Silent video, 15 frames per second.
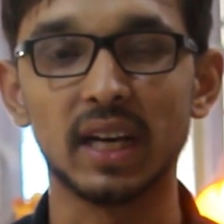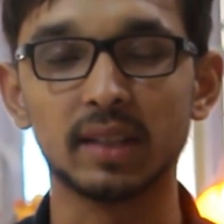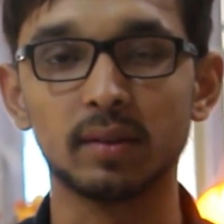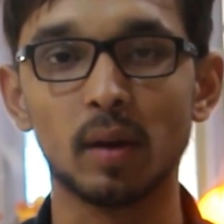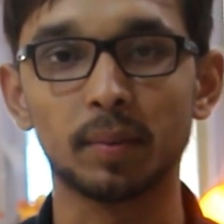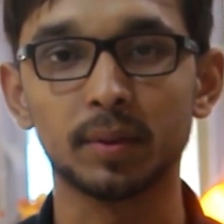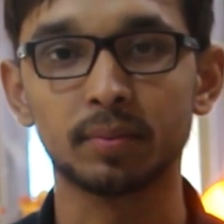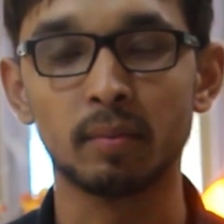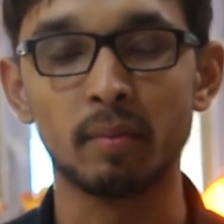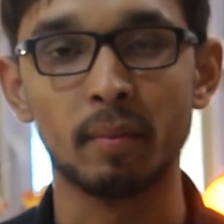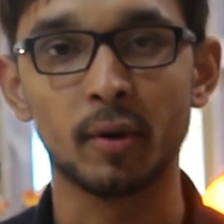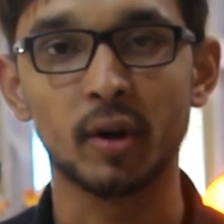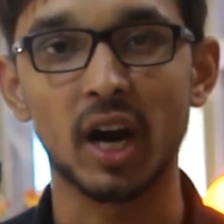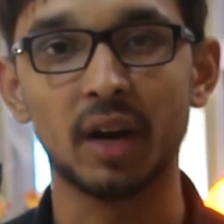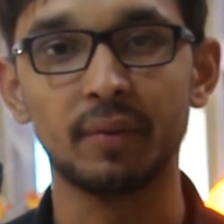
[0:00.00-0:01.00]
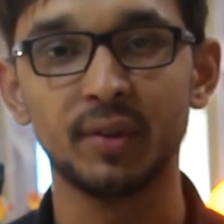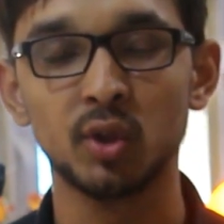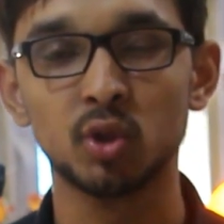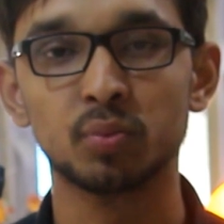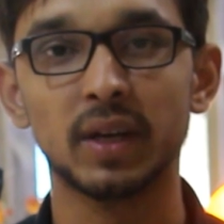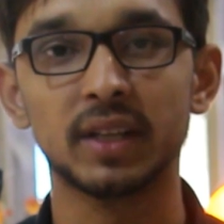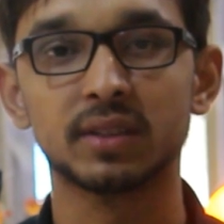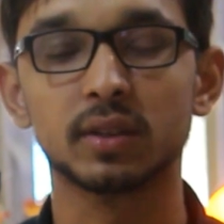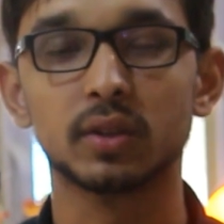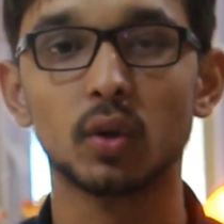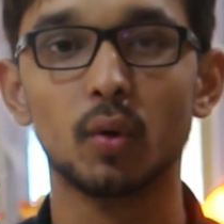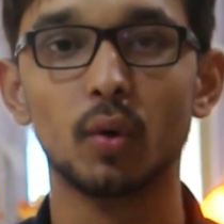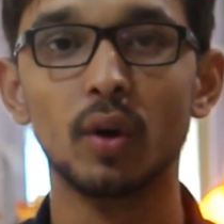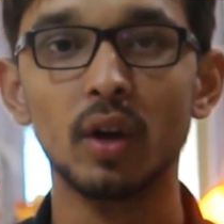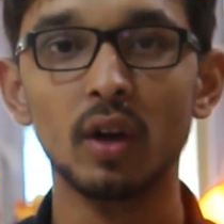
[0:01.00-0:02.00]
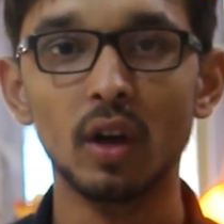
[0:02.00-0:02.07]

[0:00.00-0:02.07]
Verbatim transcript: साथ में आप इसमें मेमोरी कार्ड भी यूज में ले सकते हो